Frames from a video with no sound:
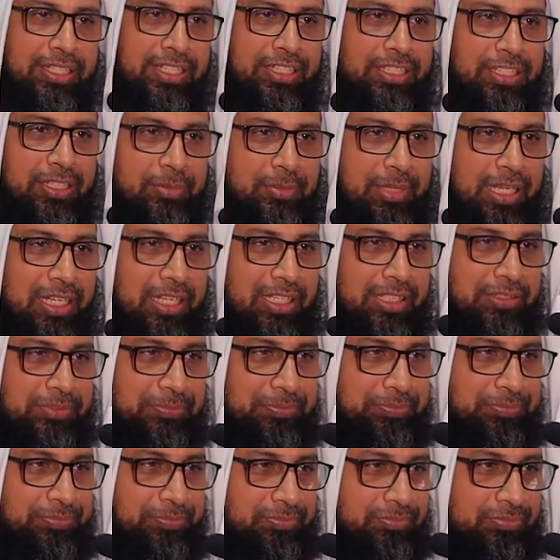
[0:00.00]
নীতিমালা
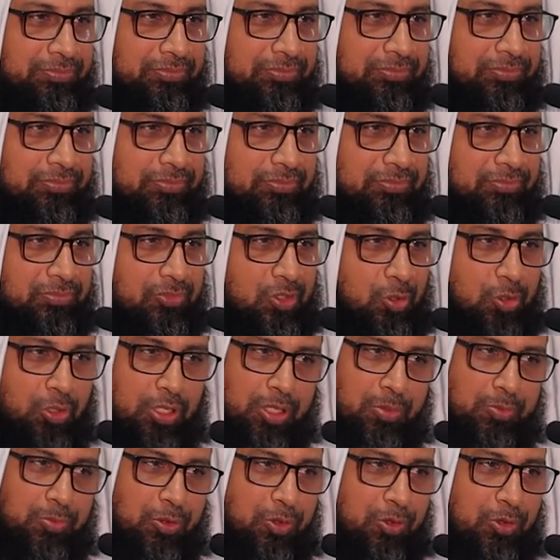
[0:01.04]

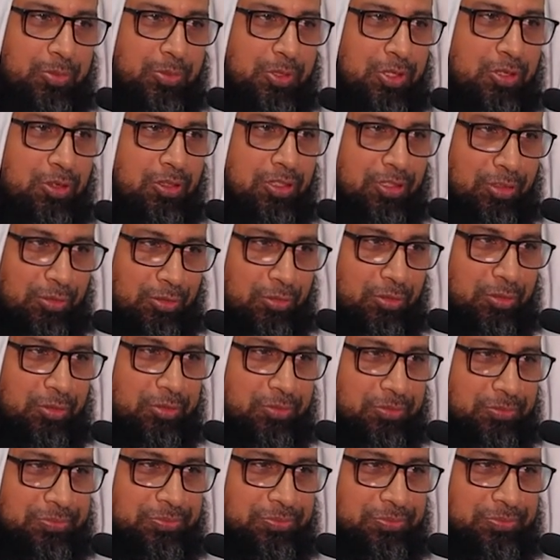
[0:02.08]
অনেক বড় বিষয় কিন্তু